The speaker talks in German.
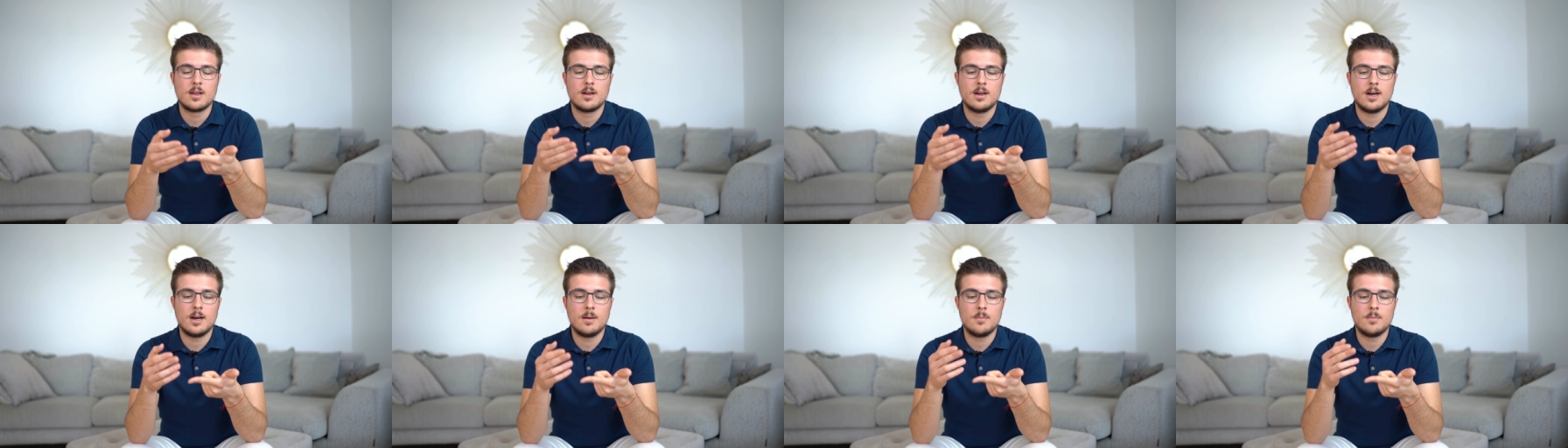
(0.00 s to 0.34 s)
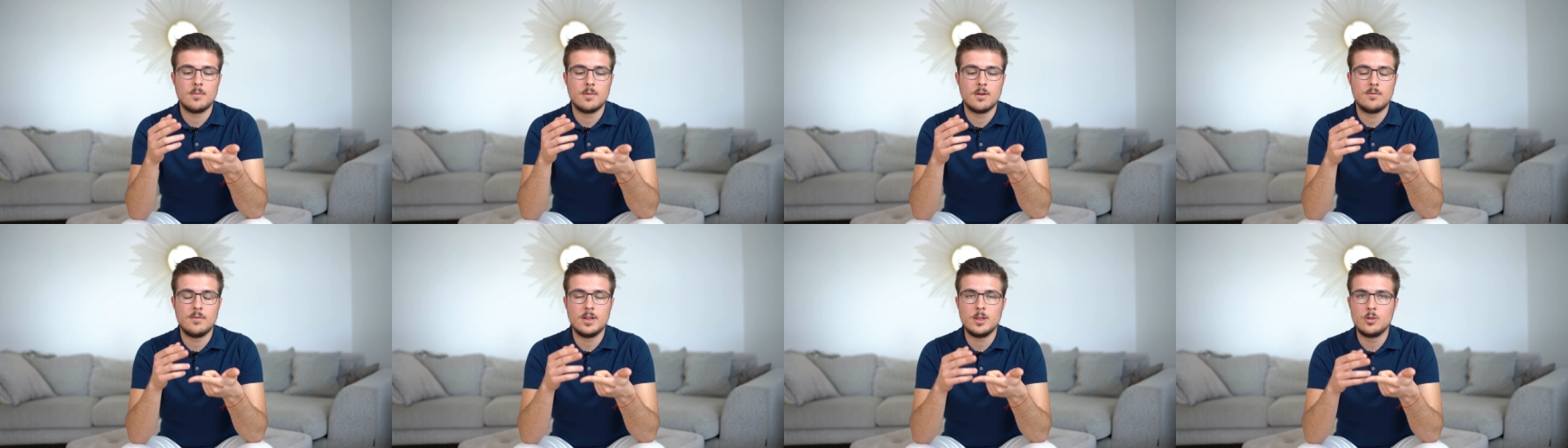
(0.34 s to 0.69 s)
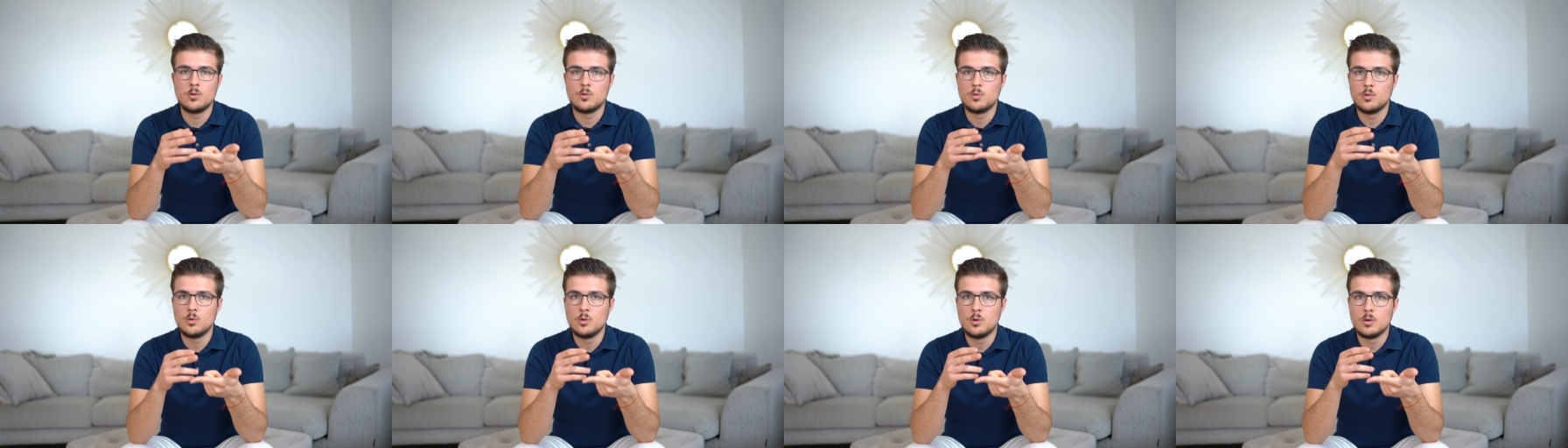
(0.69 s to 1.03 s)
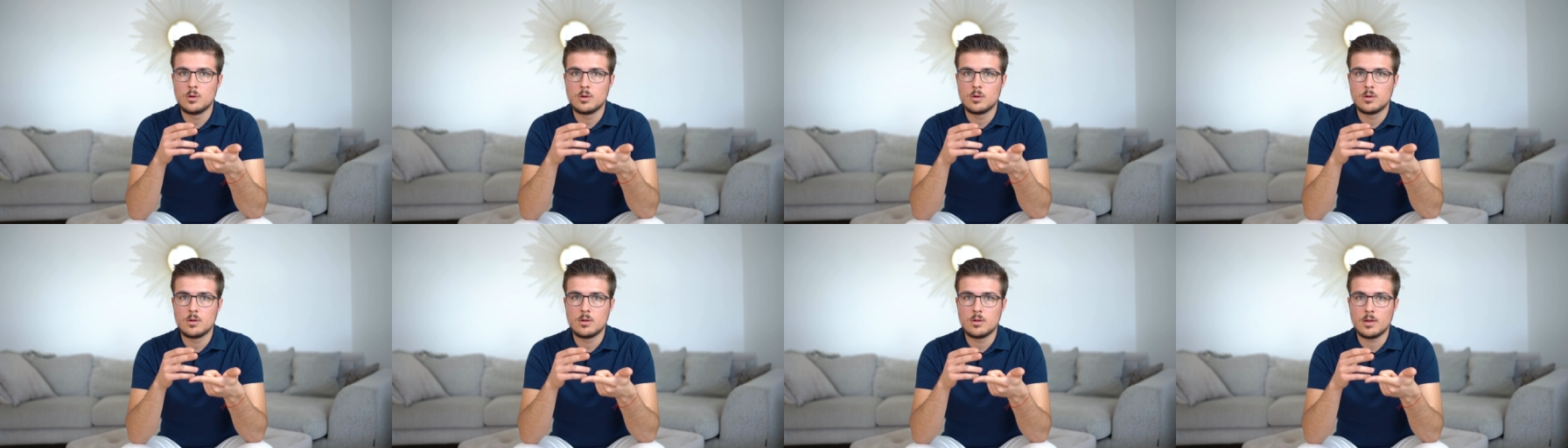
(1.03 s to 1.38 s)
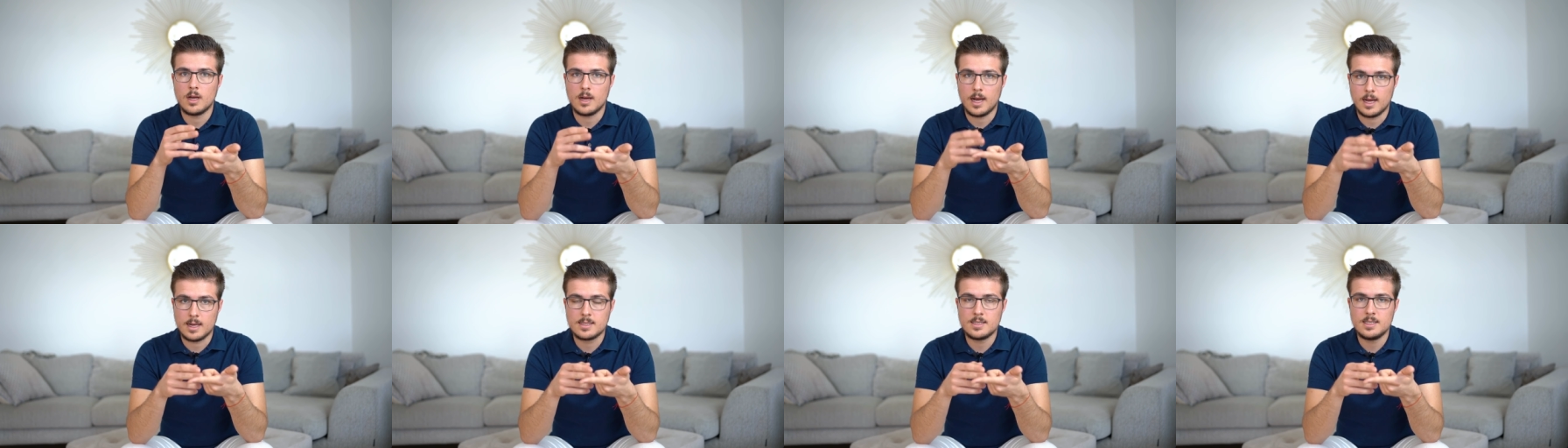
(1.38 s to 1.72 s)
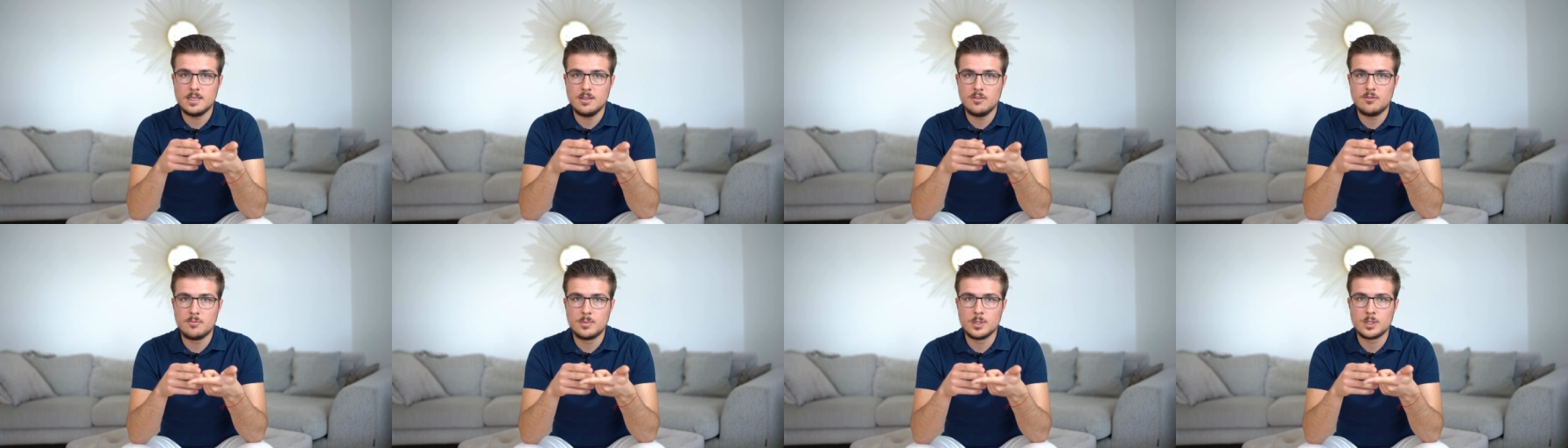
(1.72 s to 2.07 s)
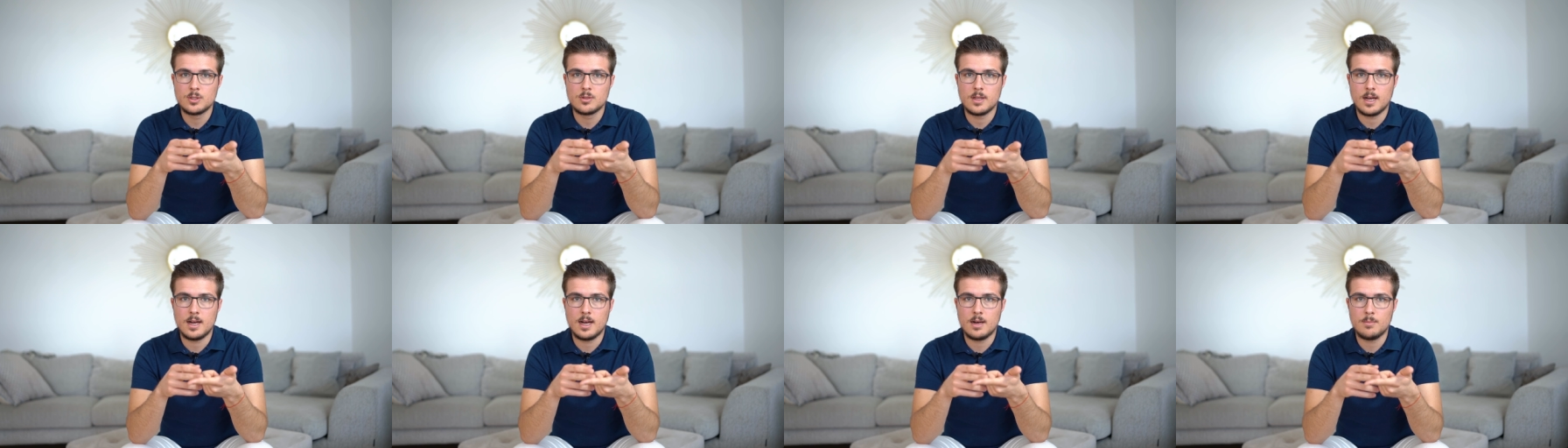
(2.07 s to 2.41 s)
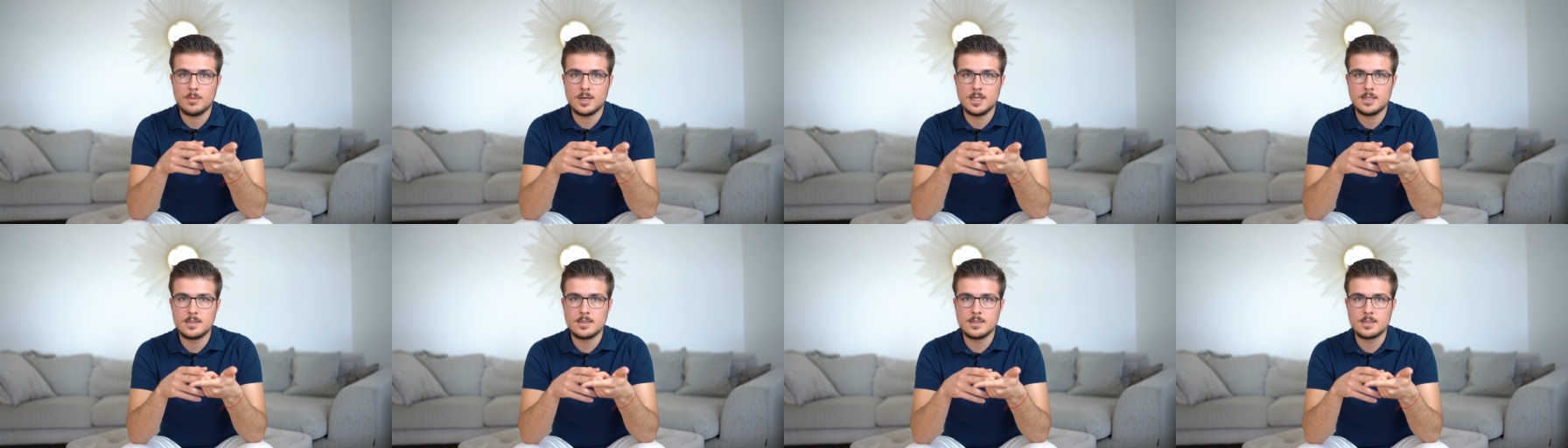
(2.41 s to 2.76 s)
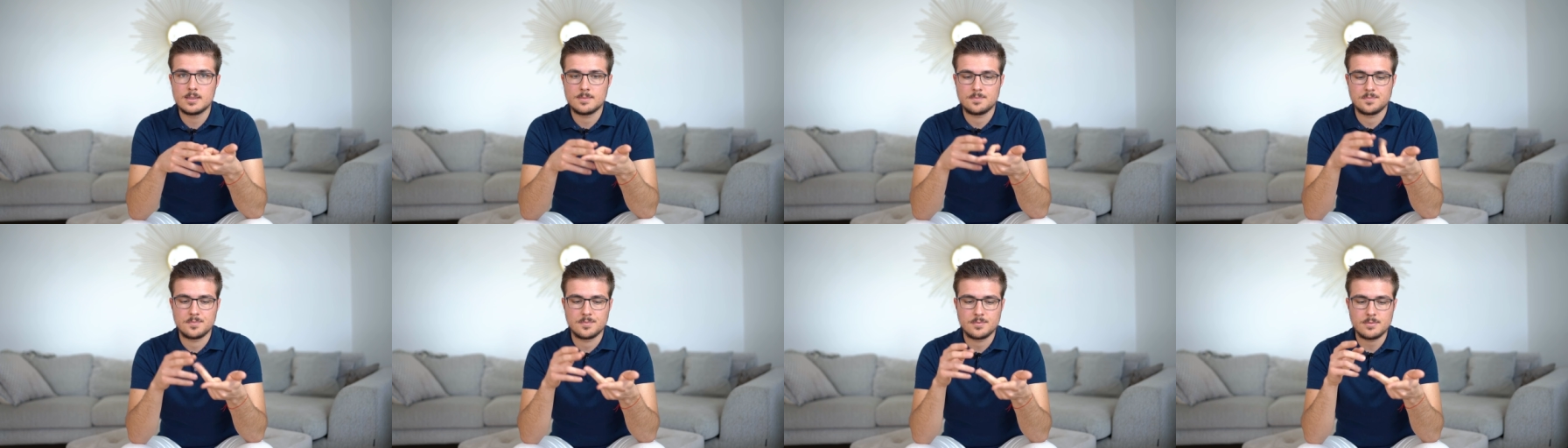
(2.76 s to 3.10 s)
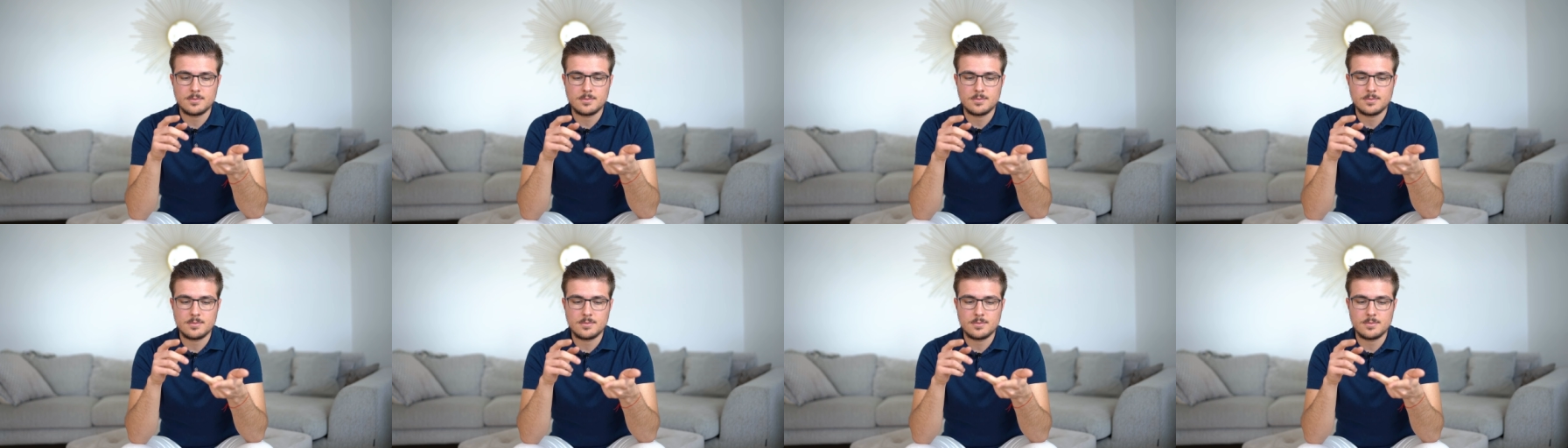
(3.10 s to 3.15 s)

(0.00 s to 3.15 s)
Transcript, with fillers: ähm, wenn du aktiv bist und arbeitest.